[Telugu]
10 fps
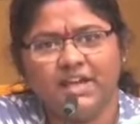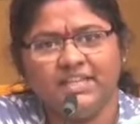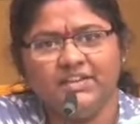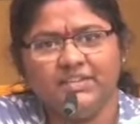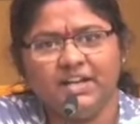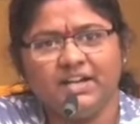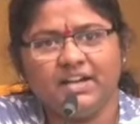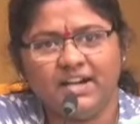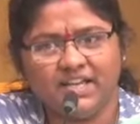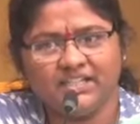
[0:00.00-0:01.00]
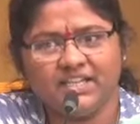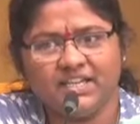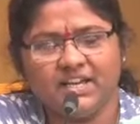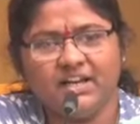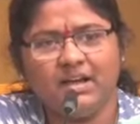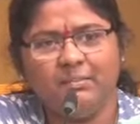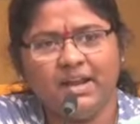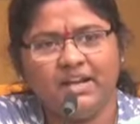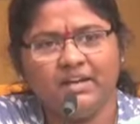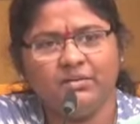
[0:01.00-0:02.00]
అదేవిధంగా రాజకీయంగా
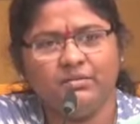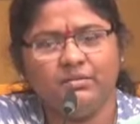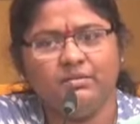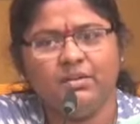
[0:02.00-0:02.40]
మహిళలకు